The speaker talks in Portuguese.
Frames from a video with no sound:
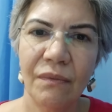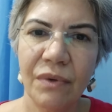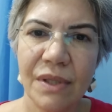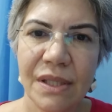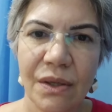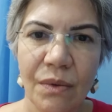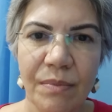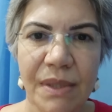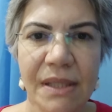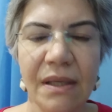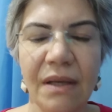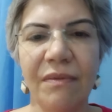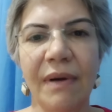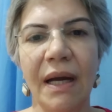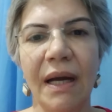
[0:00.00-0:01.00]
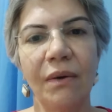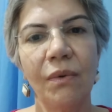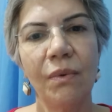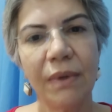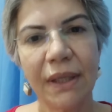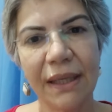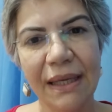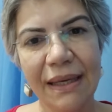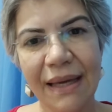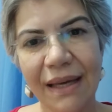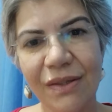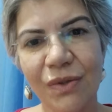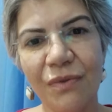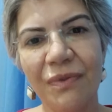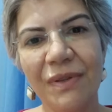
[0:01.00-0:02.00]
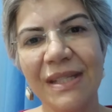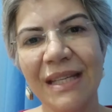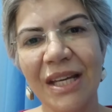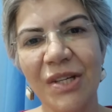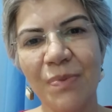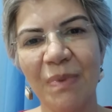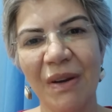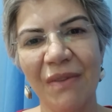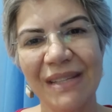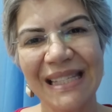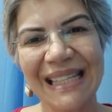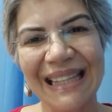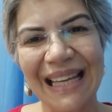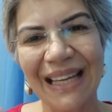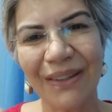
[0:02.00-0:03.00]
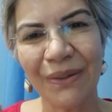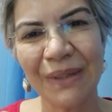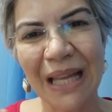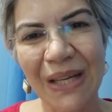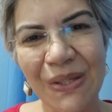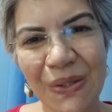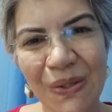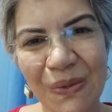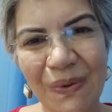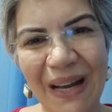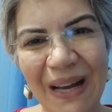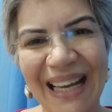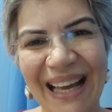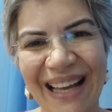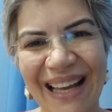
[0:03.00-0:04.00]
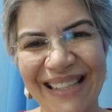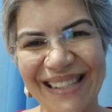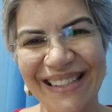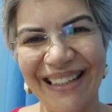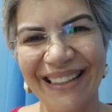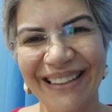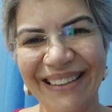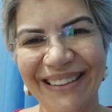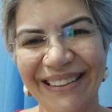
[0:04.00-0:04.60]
Você observar o que é suficiente para você dentro da sua casa.